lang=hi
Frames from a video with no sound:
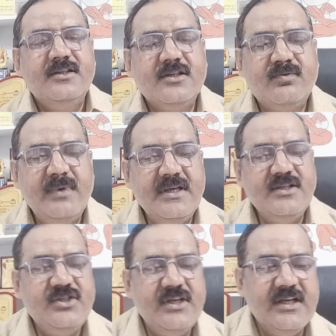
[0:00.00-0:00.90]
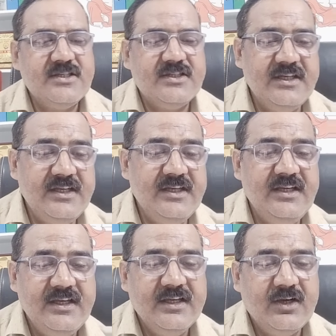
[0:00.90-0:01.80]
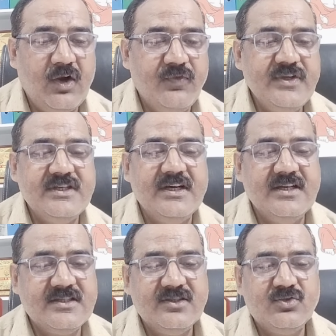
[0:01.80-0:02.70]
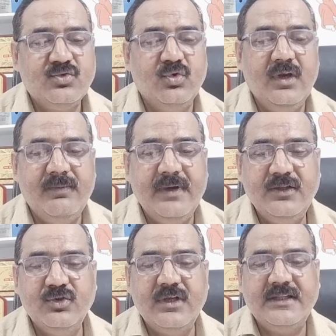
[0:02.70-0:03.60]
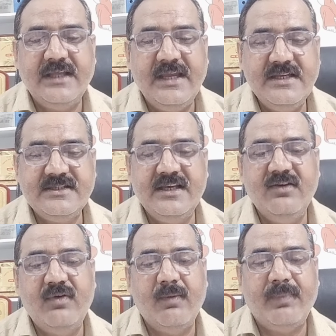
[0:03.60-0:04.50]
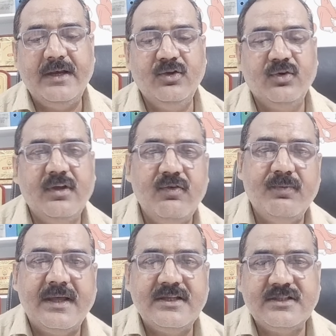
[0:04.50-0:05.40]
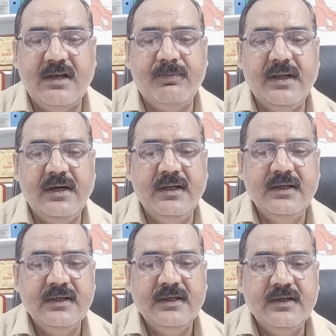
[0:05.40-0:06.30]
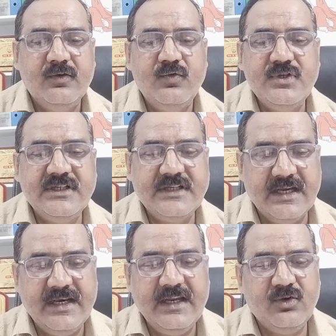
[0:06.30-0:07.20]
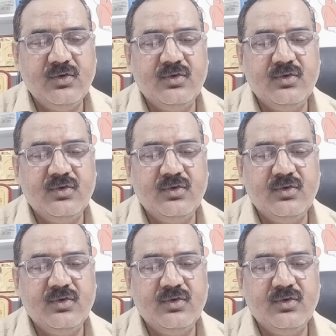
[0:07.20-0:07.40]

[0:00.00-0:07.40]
जिसमें जीएसटी ऑफिसर्स 16 मई 2023 से व्यापारियों के व्यापार स्थल पर विजिट करने